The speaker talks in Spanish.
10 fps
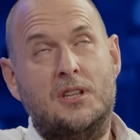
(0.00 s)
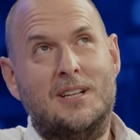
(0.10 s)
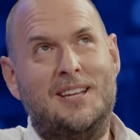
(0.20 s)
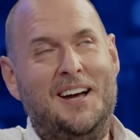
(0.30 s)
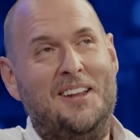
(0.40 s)

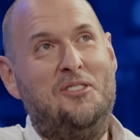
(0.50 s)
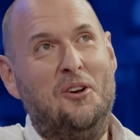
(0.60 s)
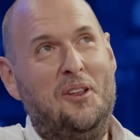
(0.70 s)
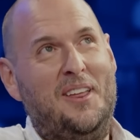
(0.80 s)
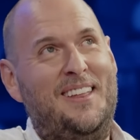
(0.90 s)

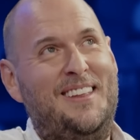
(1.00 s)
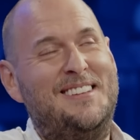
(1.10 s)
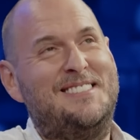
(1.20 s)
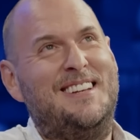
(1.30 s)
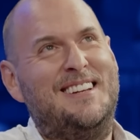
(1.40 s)
tratando de
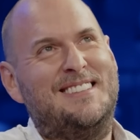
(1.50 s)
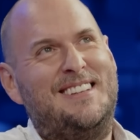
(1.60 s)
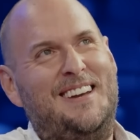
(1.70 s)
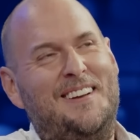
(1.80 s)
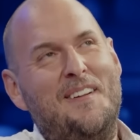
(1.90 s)
decir es
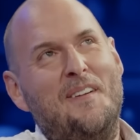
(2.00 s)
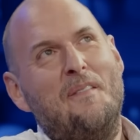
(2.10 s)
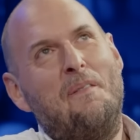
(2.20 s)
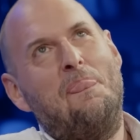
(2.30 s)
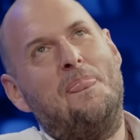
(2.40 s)
que
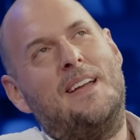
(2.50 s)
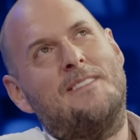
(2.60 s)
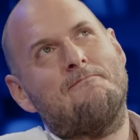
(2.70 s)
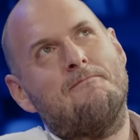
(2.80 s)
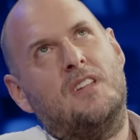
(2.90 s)

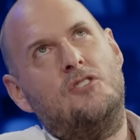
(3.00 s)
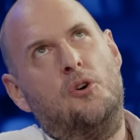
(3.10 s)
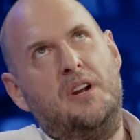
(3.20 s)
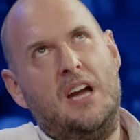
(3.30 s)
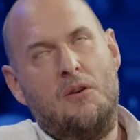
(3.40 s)
yo
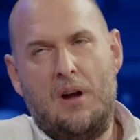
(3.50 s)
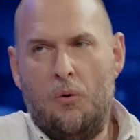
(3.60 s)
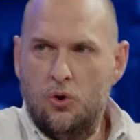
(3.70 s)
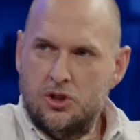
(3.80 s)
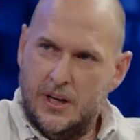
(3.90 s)
venía en una
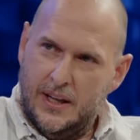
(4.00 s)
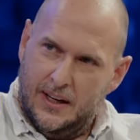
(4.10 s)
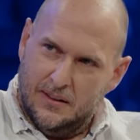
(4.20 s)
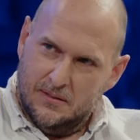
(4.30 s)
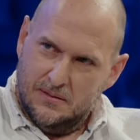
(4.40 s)
búsqueda